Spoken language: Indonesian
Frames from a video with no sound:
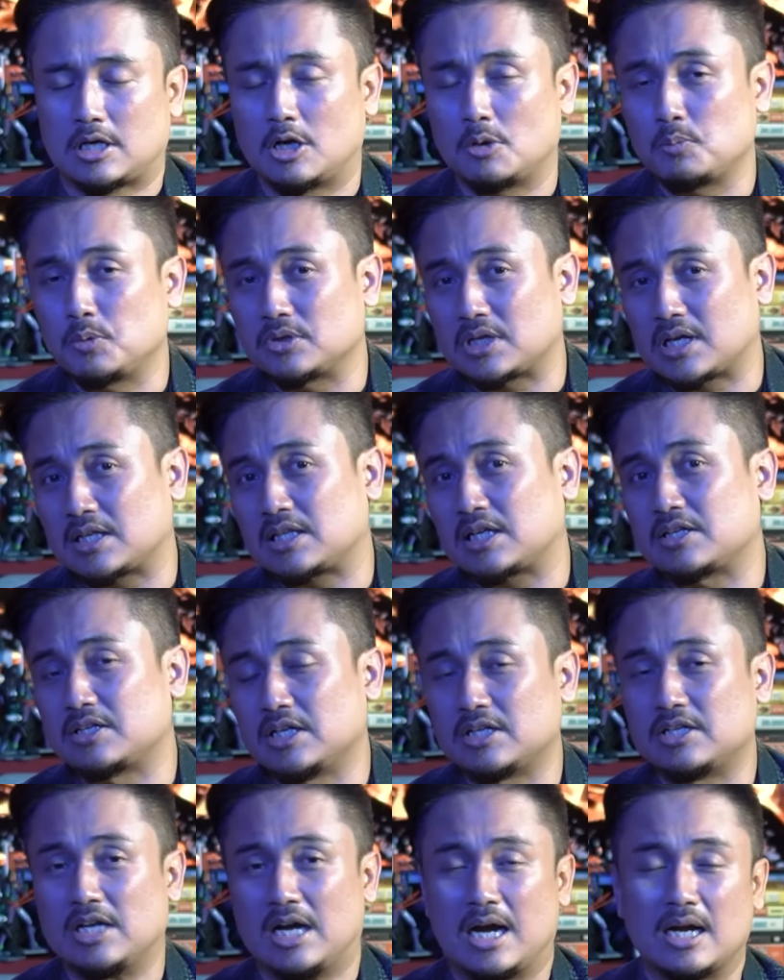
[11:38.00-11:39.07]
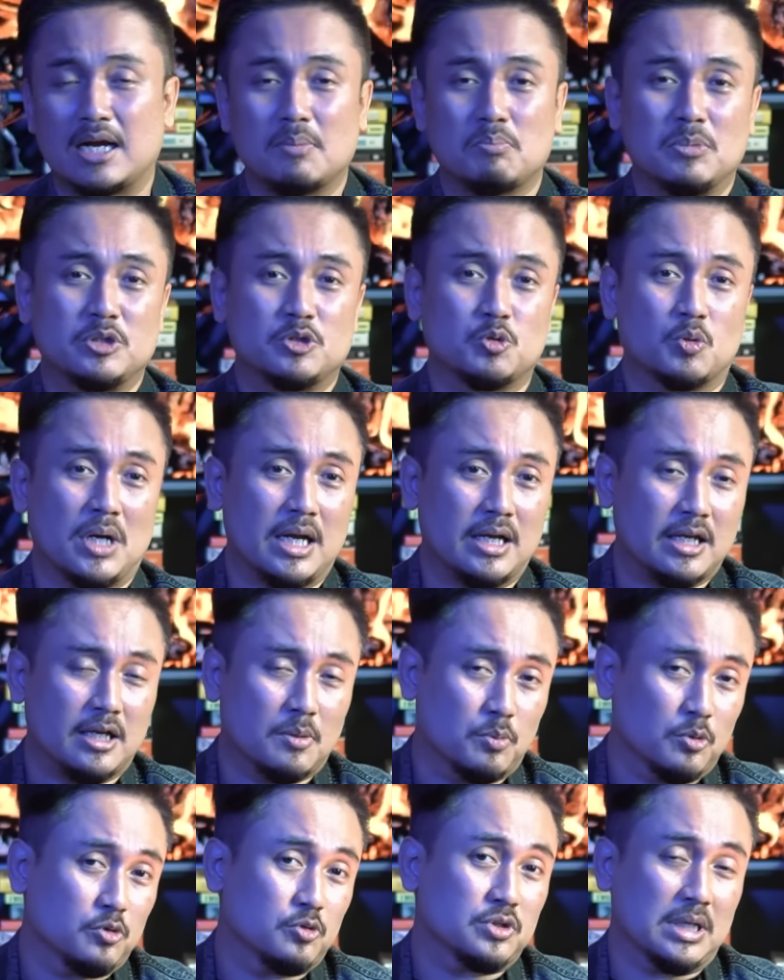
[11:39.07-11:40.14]
Kalaupun ternyata dia dianggap mencurangi
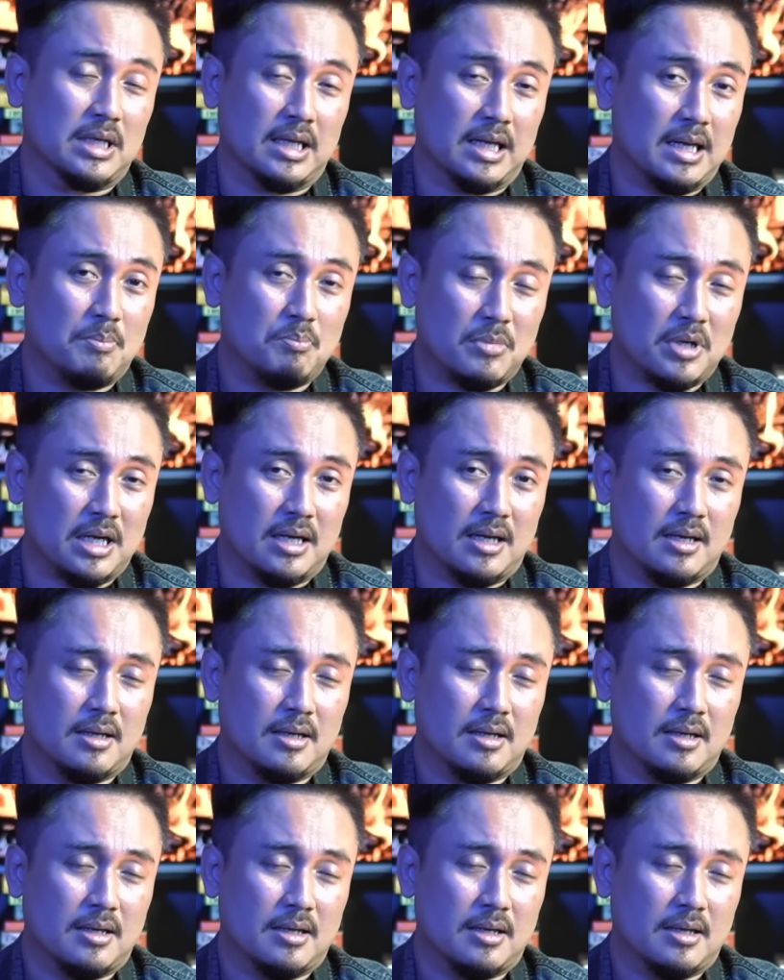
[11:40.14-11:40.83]
keputusan MK,